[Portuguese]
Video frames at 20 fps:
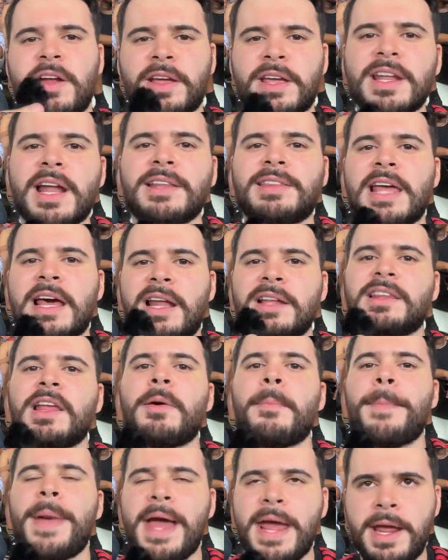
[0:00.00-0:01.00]
aqui na tela
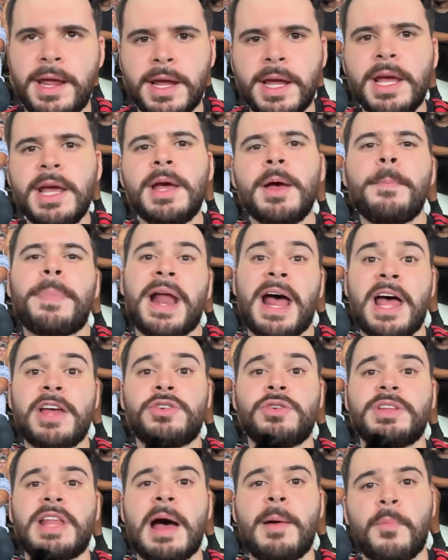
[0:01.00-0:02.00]
também para
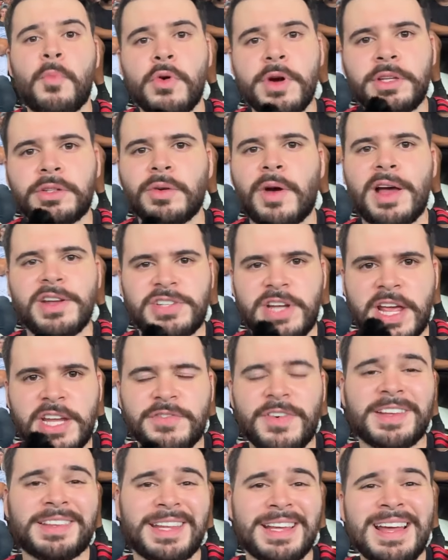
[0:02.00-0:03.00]
ajudar muito a gente,
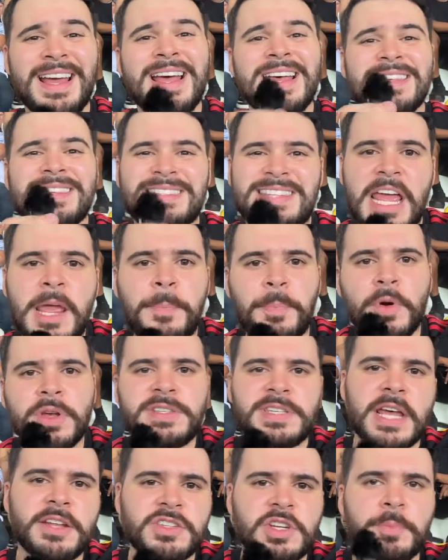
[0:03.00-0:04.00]
vai ter
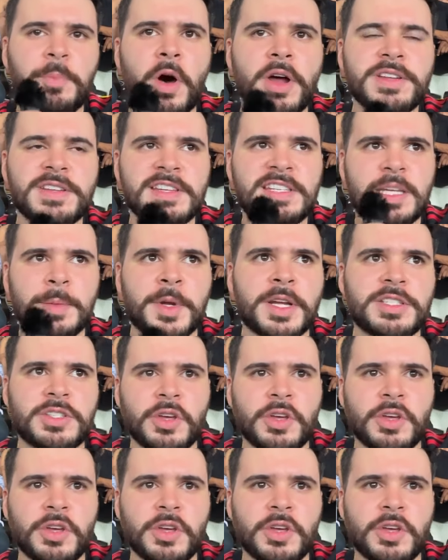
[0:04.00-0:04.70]
100% de bônus em cima do